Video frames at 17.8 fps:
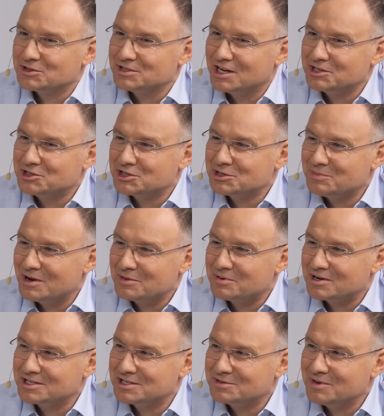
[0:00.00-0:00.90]
to znaczy, że
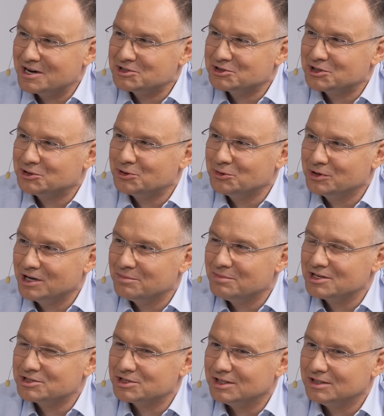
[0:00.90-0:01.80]
pan prezydent ma jeszcze
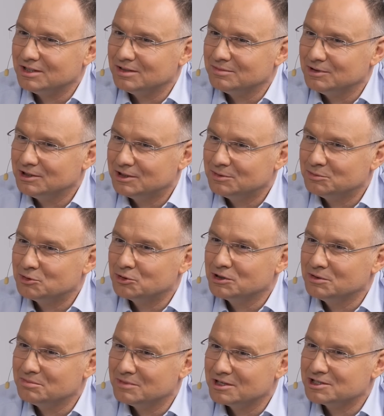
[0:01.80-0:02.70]
drugie marzenie. I tym
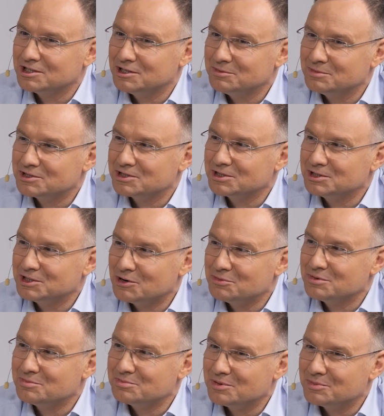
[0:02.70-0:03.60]
drugim marzeniem jest, że
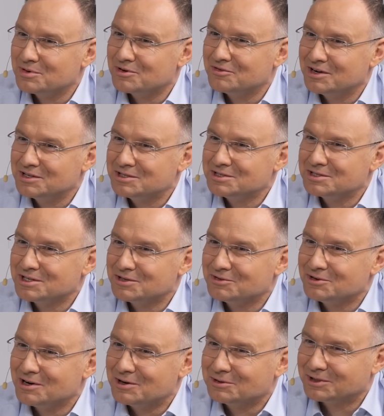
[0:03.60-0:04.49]
chciałbym poprowadzić
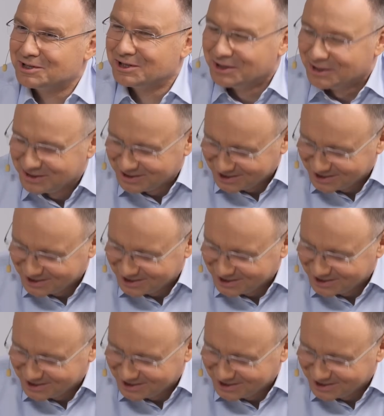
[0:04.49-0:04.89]
znowu auto.